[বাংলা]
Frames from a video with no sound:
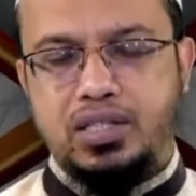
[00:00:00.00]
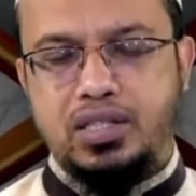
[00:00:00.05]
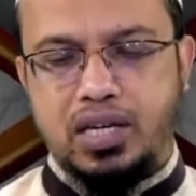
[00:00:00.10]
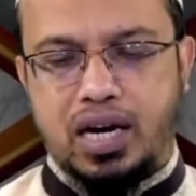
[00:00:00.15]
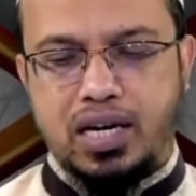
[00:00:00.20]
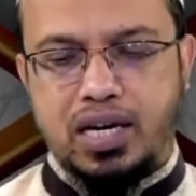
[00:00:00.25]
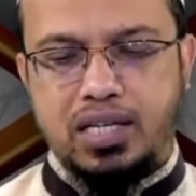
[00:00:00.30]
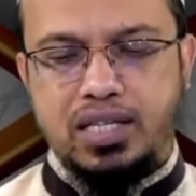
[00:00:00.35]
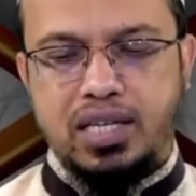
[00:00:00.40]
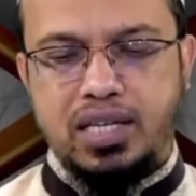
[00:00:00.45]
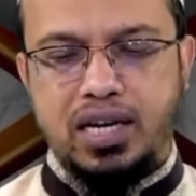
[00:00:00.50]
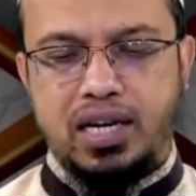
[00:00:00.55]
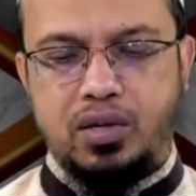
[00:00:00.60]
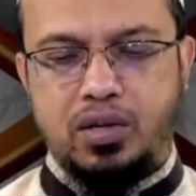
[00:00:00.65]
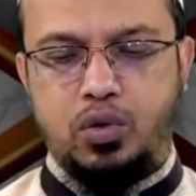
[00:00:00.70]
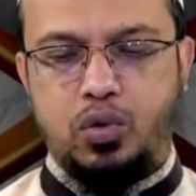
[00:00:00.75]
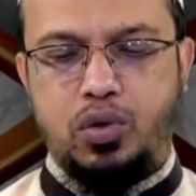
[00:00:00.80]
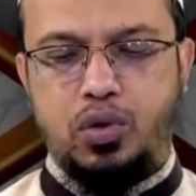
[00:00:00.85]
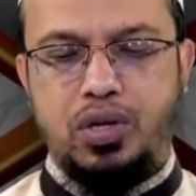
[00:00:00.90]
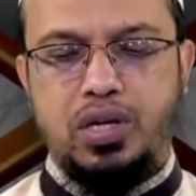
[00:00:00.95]
ছাড় দিয়ে
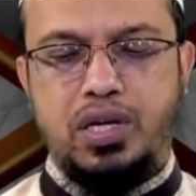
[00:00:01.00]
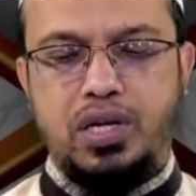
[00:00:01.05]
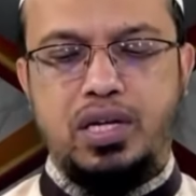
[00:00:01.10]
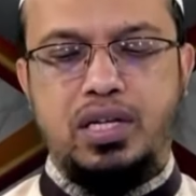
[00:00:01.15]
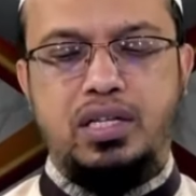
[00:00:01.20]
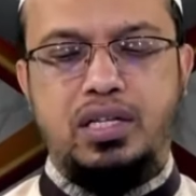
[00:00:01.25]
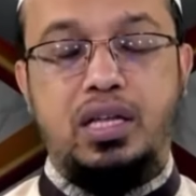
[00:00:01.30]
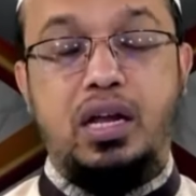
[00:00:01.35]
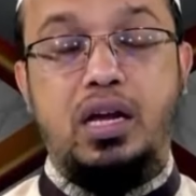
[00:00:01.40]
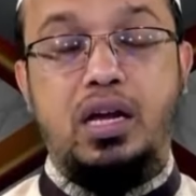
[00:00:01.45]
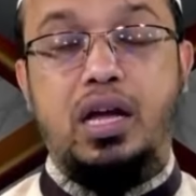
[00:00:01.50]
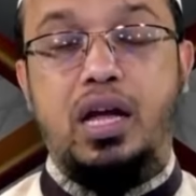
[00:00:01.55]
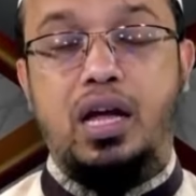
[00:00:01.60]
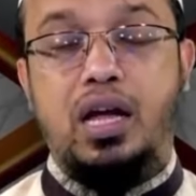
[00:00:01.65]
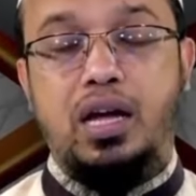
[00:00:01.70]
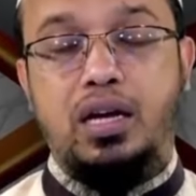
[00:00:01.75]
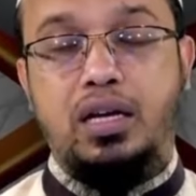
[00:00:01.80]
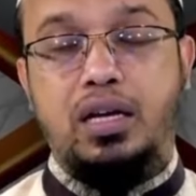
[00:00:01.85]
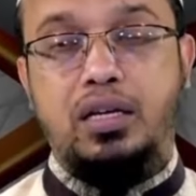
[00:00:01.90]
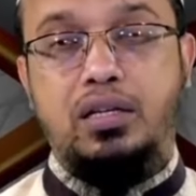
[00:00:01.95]
রাখুন তারা
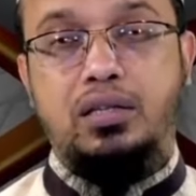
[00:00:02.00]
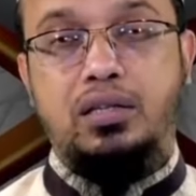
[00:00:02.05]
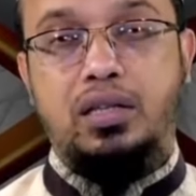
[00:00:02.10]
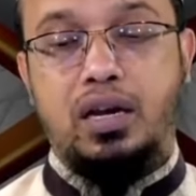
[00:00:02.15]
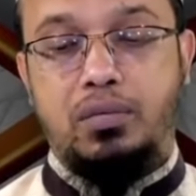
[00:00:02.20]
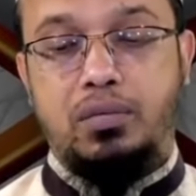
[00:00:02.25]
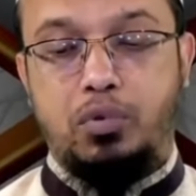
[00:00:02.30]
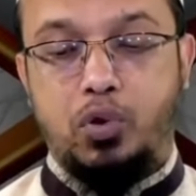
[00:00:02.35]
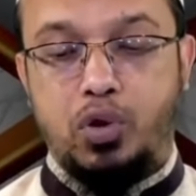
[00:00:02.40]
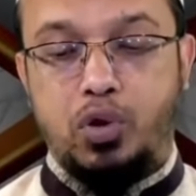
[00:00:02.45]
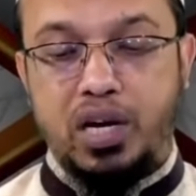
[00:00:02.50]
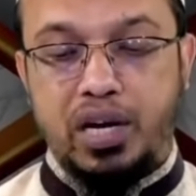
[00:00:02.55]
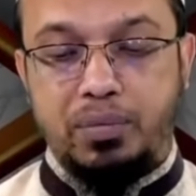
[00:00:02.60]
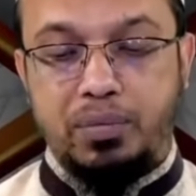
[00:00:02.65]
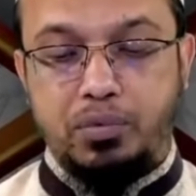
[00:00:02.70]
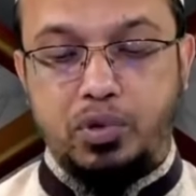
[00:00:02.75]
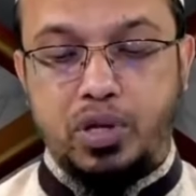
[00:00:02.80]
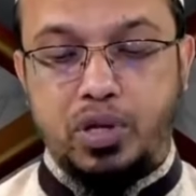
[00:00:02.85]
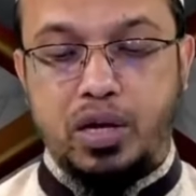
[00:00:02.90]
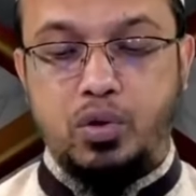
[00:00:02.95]
খাক তারা ভোগে
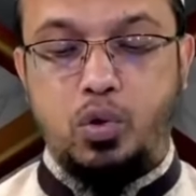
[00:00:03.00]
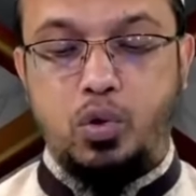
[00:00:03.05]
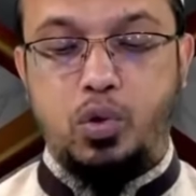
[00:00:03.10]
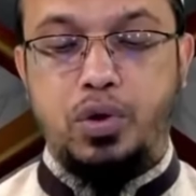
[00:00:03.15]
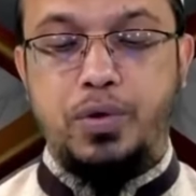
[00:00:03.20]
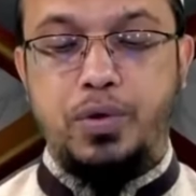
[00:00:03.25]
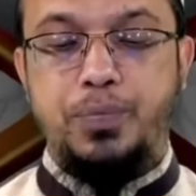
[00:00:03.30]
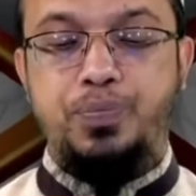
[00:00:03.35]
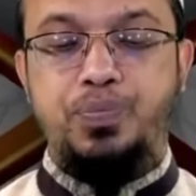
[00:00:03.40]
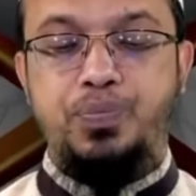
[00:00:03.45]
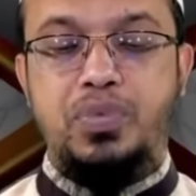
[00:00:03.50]
লিপ্ত থাকুক